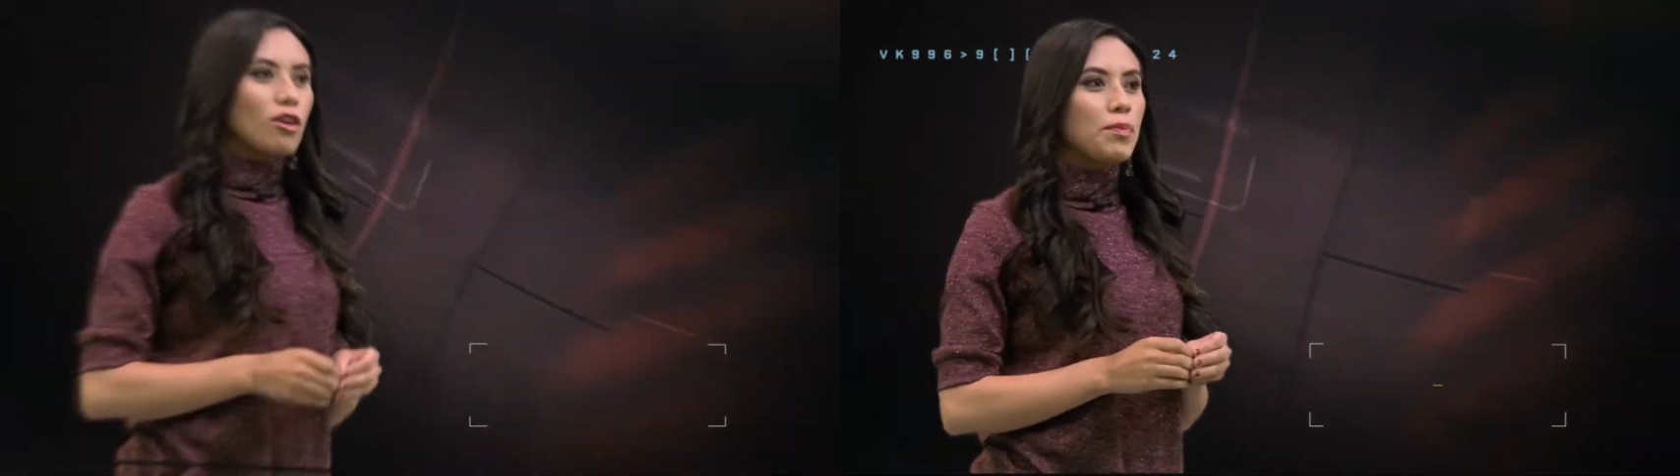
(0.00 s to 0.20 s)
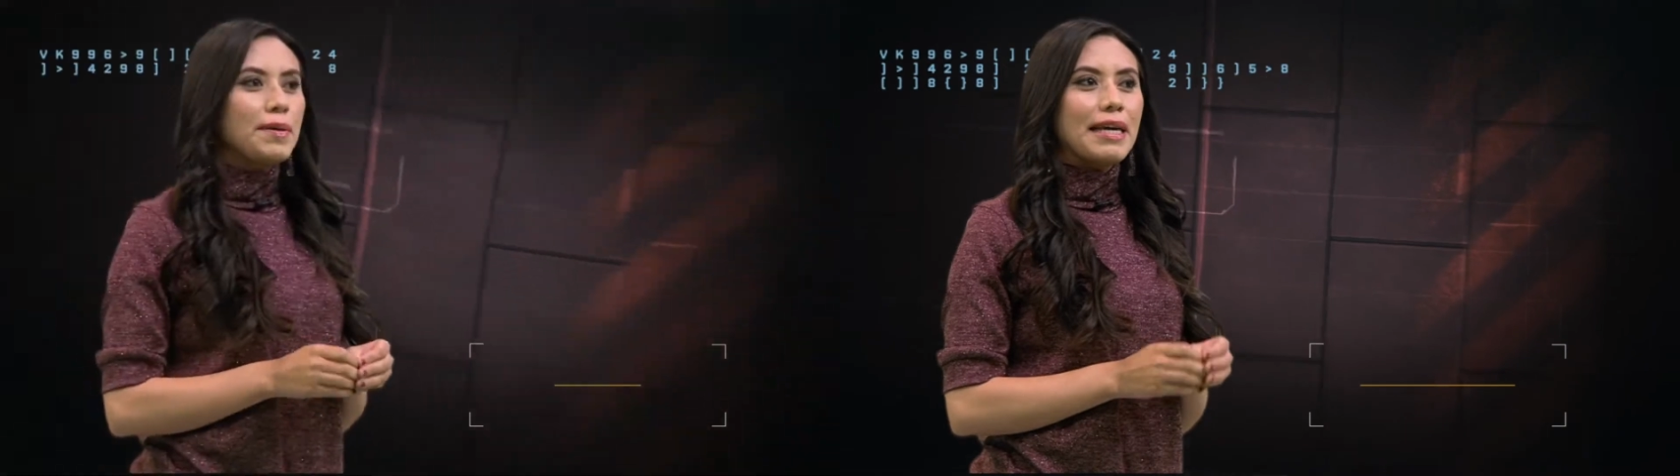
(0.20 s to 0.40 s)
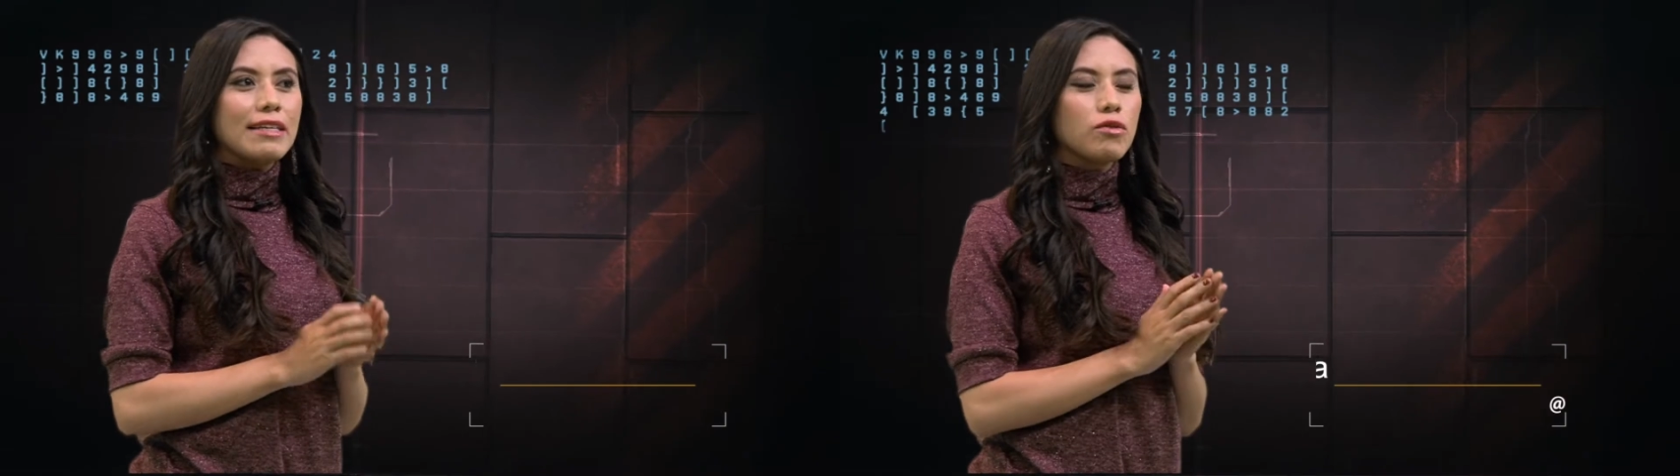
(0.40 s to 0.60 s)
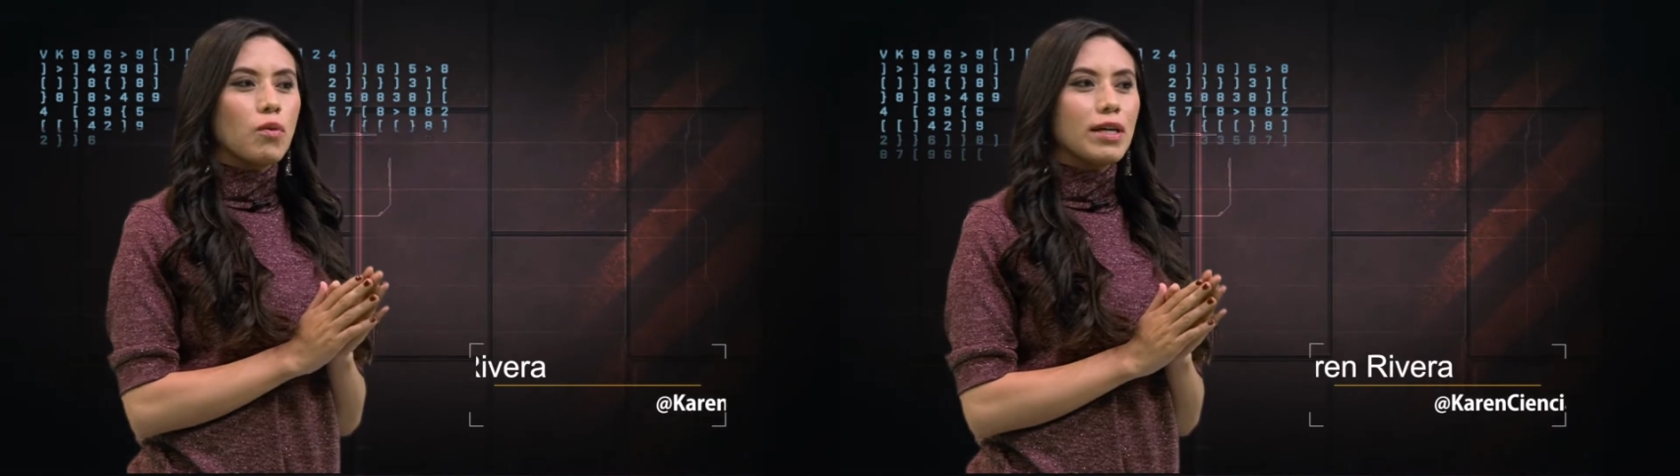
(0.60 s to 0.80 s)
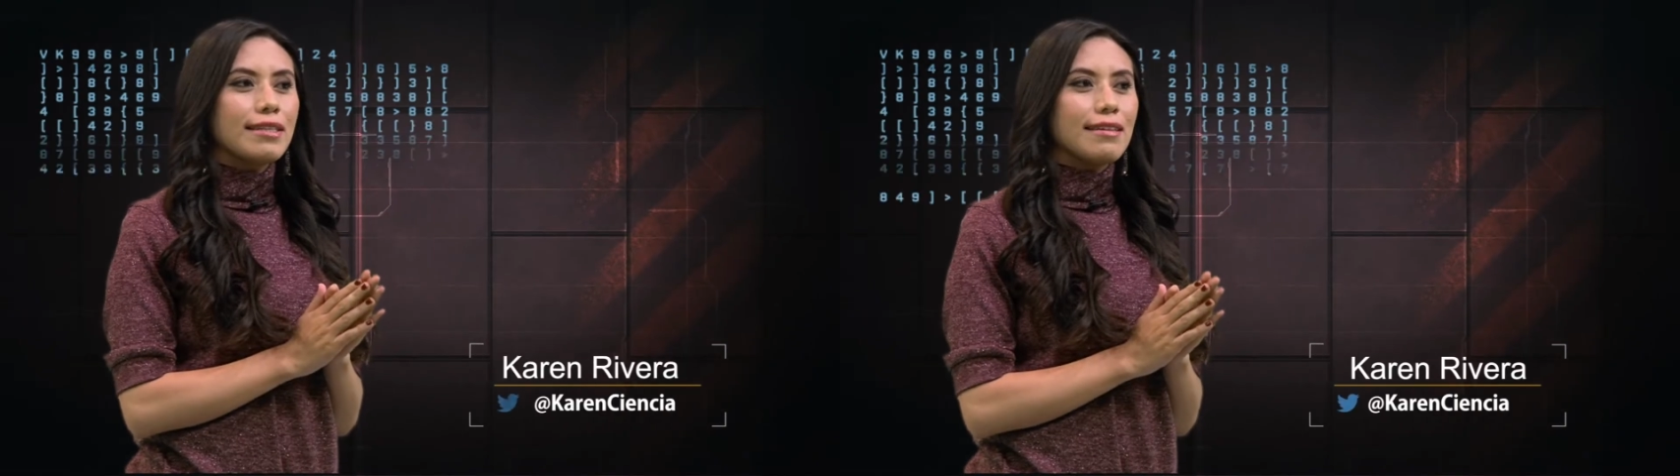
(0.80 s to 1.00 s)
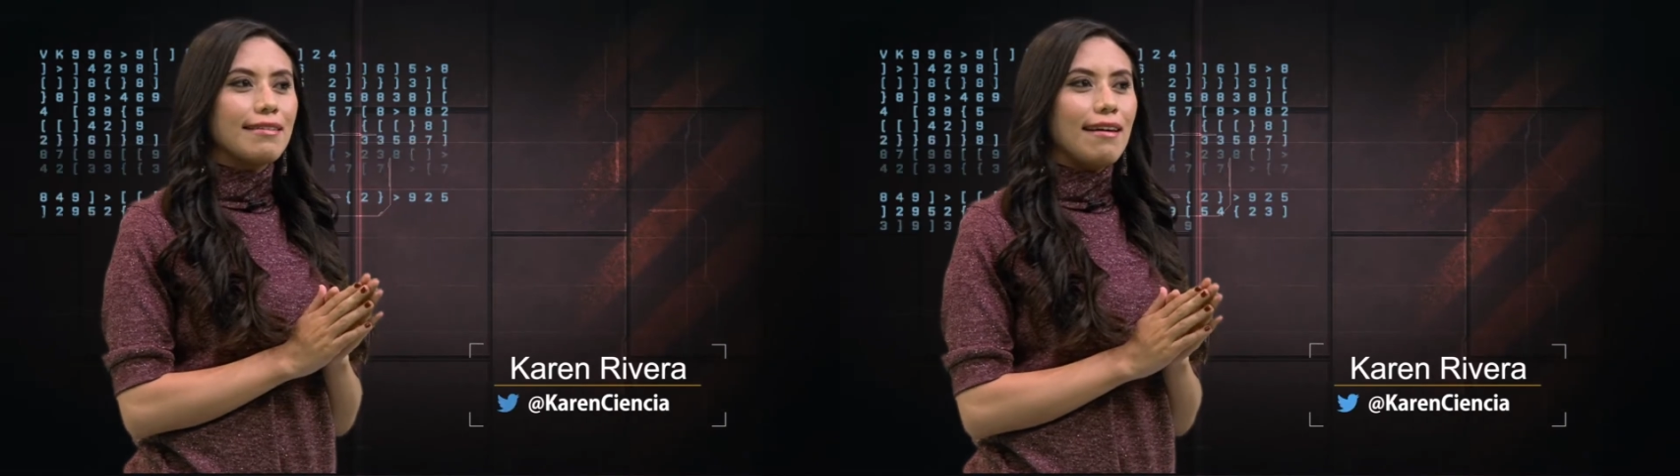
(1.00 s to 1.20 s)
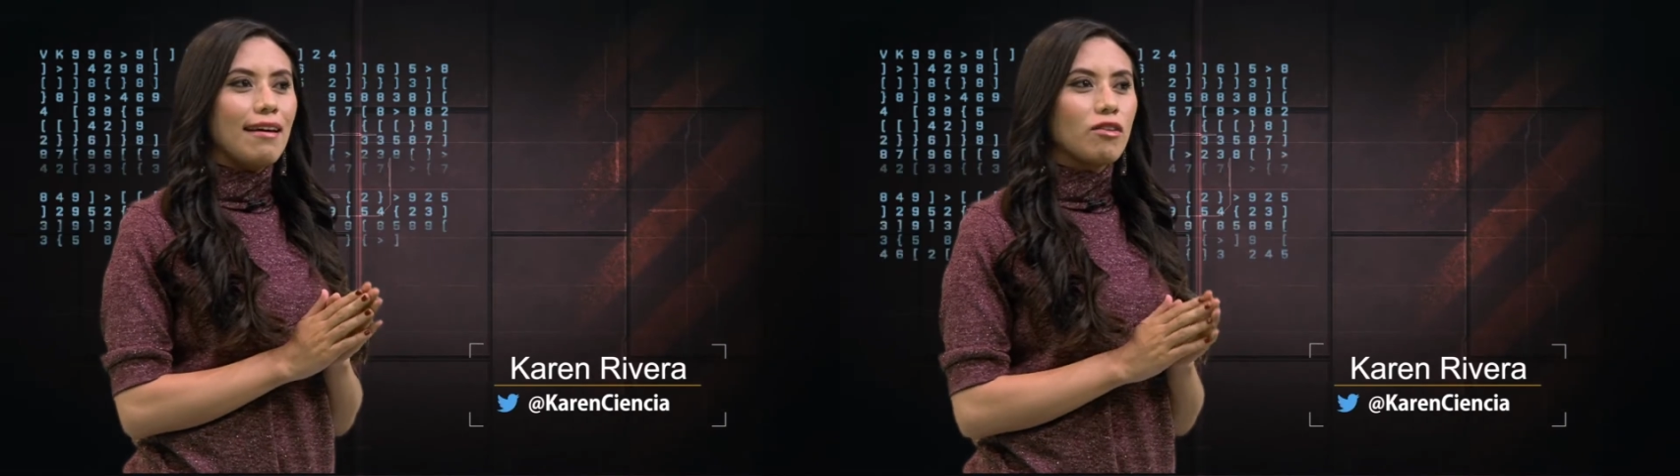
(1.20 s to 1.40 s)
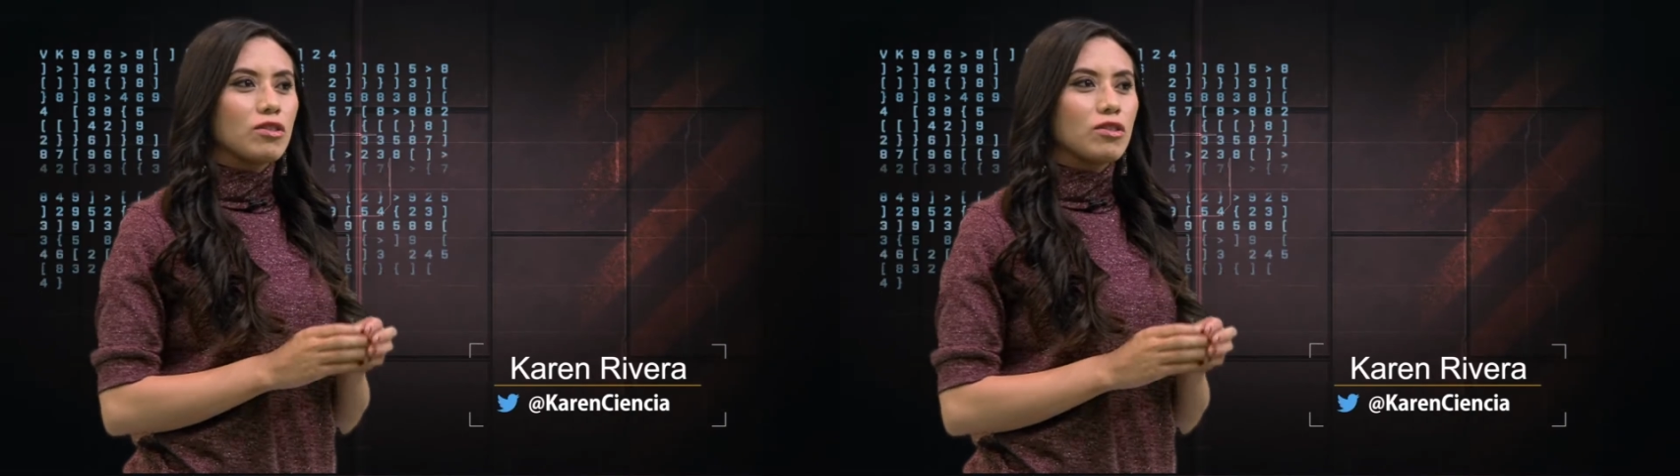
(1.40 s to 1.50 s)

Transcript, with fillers: Cloppy es un guante de tela